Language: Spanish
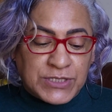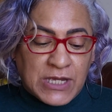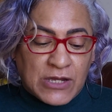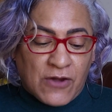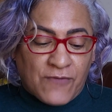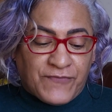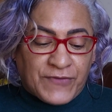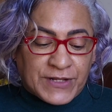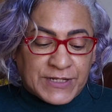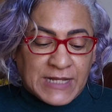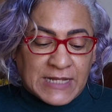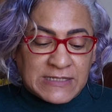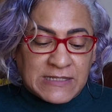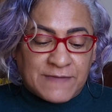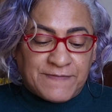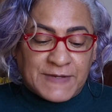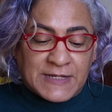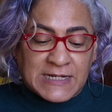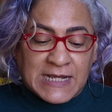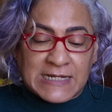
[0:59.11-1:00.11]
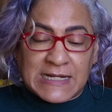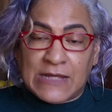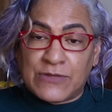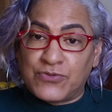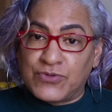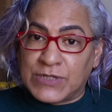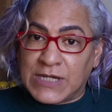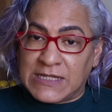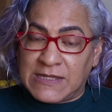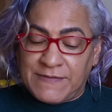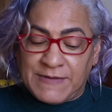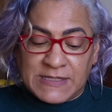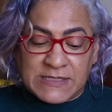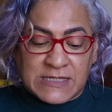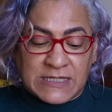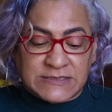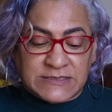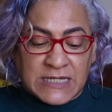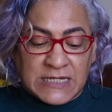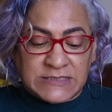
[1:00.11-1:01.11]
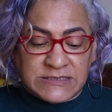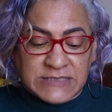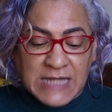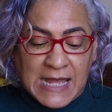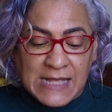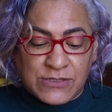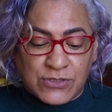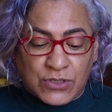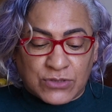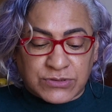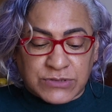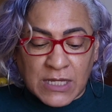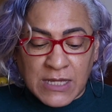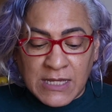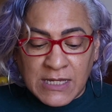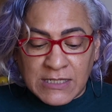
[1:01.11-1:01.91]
Diego Fernández Vergara Duque de 26 años,